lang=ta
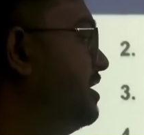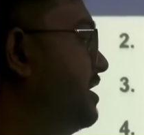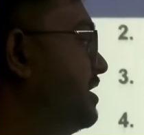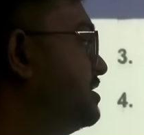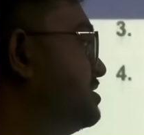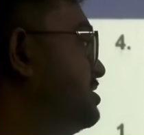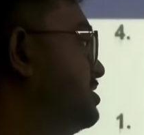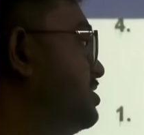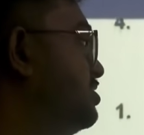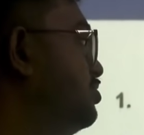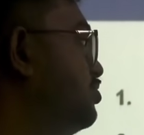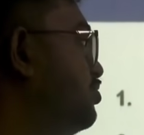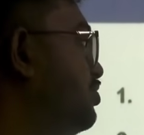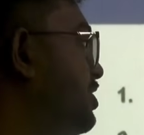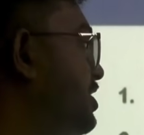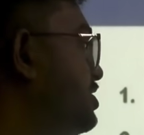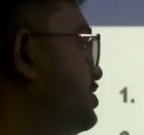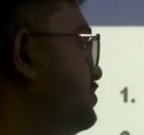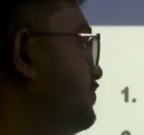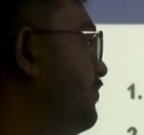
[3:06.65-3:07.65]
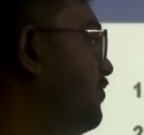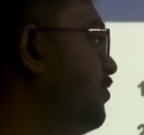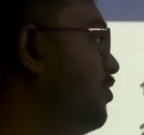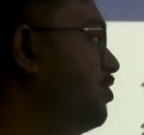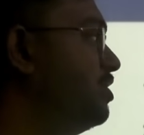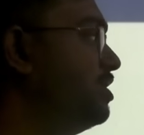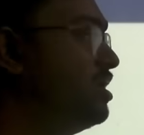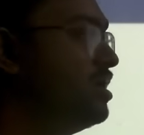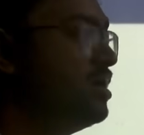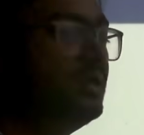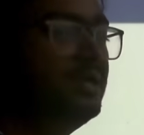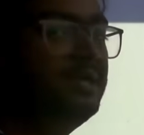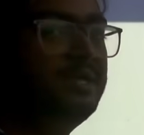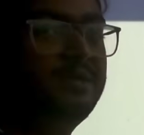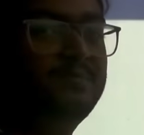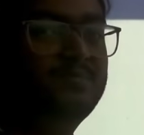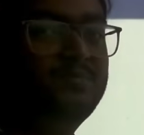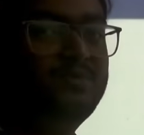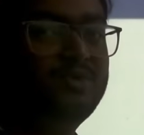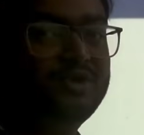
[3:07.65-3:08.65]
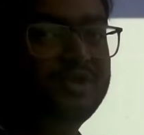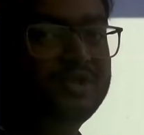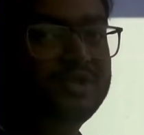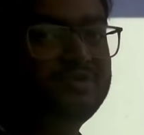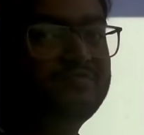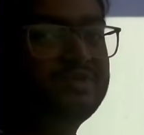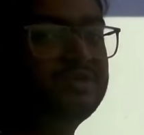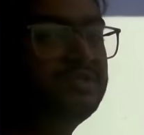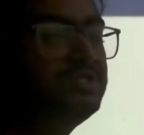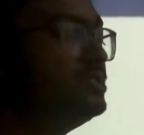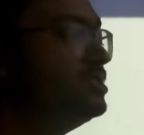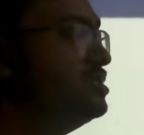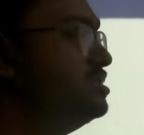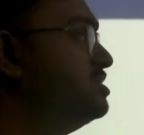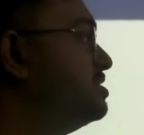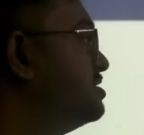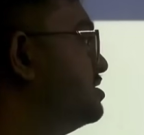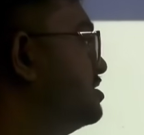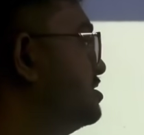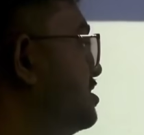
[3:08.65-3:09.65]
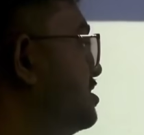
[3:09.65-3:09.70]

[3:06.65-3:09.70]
நெக்ஸ்ட் யூனிட் ஃபோருக்கான இம்பார்ட்டன்ட் கொஷின்ஸ்